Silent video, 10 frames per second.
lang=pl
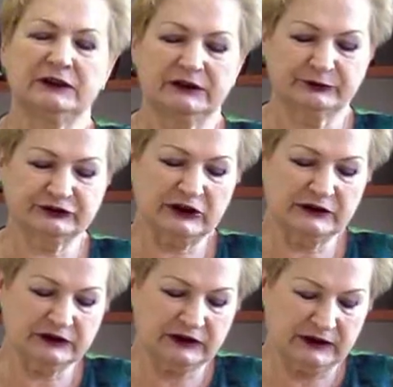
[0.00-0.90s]
y,
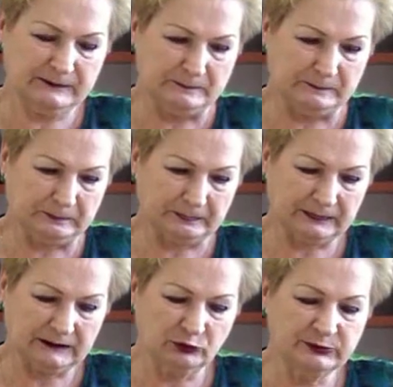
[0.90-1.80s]
wszelkie
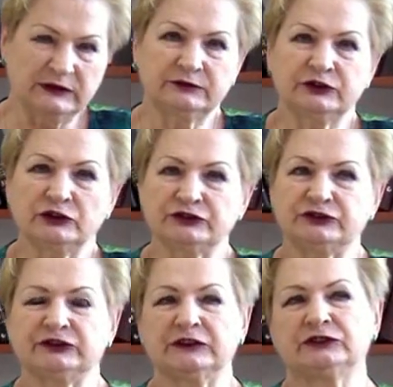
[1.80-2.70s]
mm,
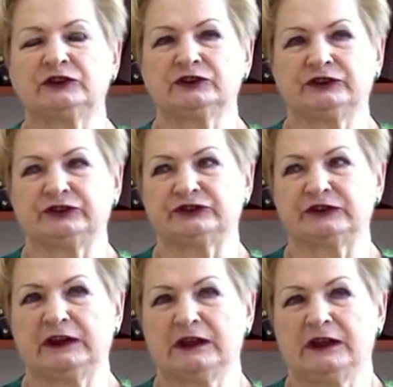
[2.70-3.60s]
umiejętności
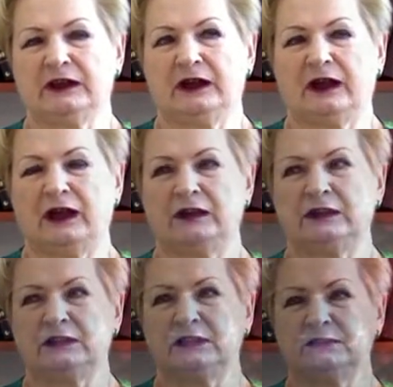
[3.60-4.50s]
technologiczne,
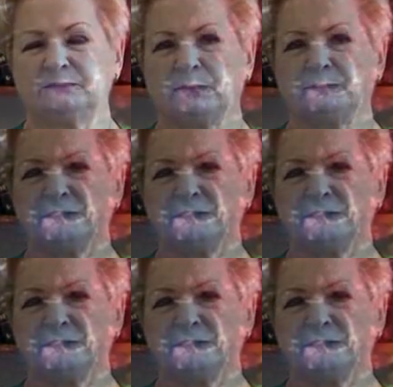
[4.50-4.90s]
ale po